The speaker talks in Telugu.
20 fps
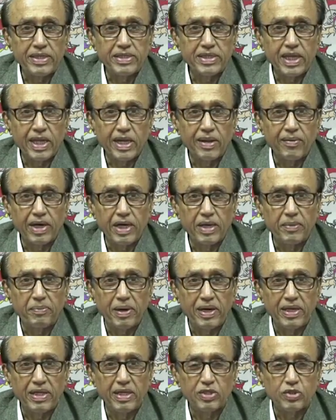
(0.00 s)
ప్రాంతాల వారిని
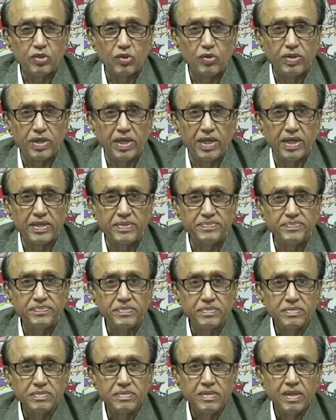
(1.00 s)
పెళ్లి చేసుకుంటే
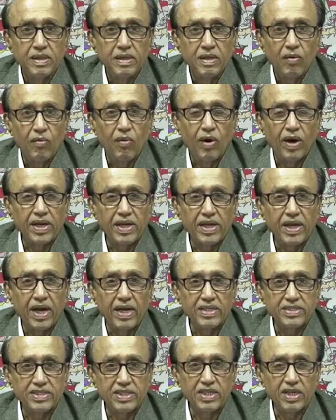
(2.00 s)
వారికి
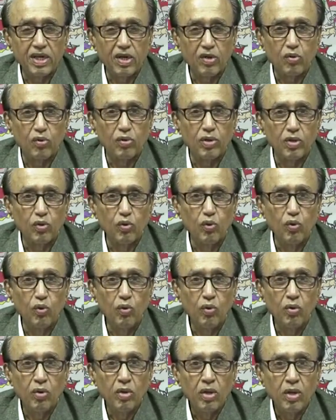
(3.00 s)
ఆస్తి హక్కు ఉండదు
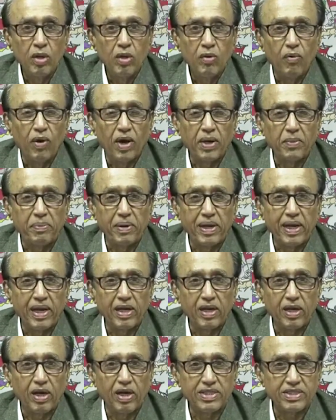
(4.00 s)
వారి
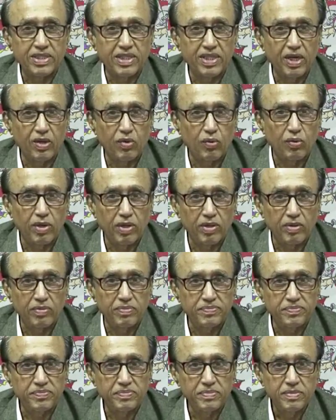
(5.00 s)
పిల్లలకు ఆస్తి హక్కు
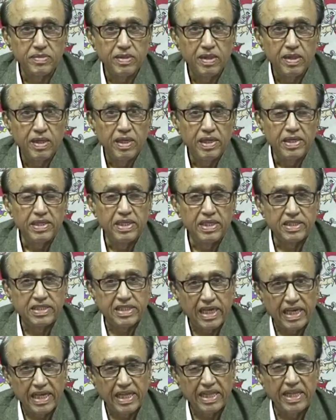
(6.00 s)
ఉన్నది ఇది
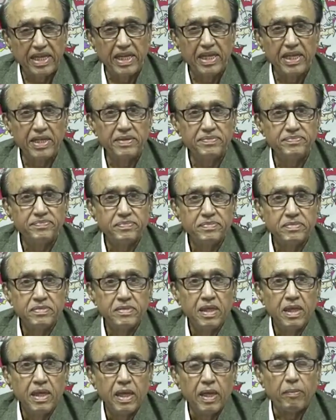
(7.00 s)
చెల్లదని
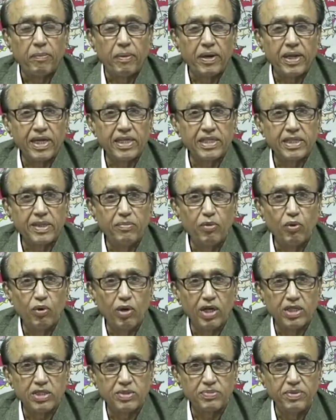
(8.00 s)
ఇప్పటికే జమ్మూ
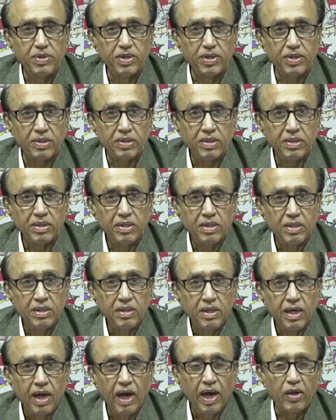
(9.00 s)
కాశ్మీర్
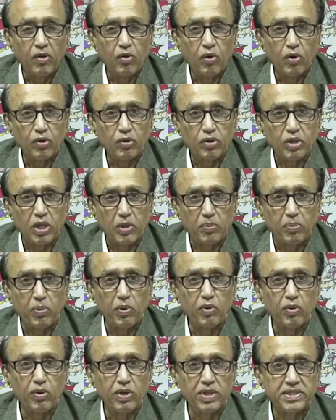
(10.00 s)
హైకోర్టు
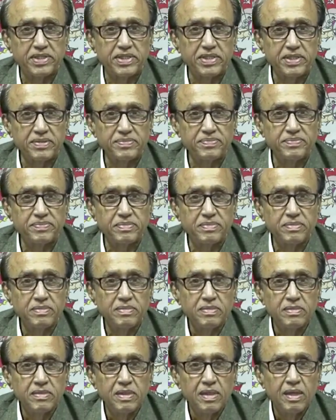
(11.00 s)
తీర్పును కూడా ఇచ్చింది
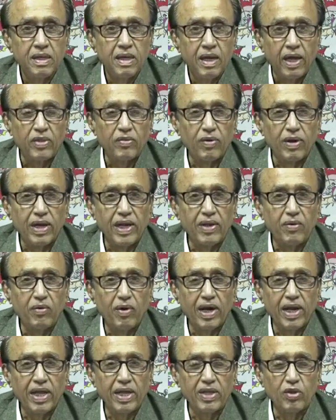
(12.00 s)
అందువల్ల
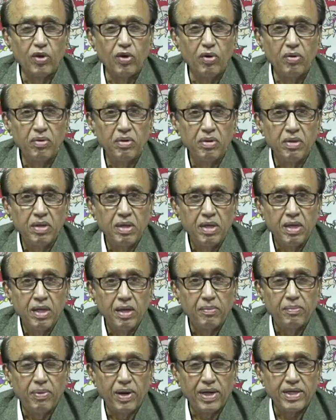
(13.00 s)
ఇవాళ ఏదో
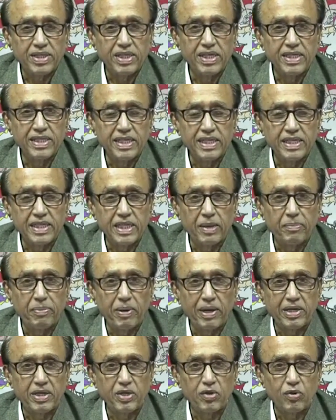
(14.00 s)
భారతీయ జనతా
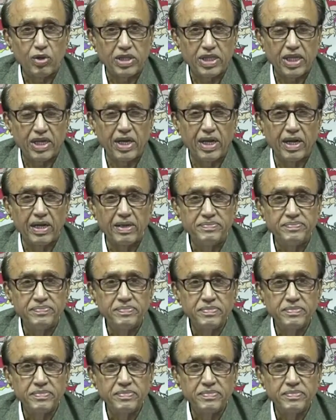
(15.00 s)
పార్టీ కొత్తగా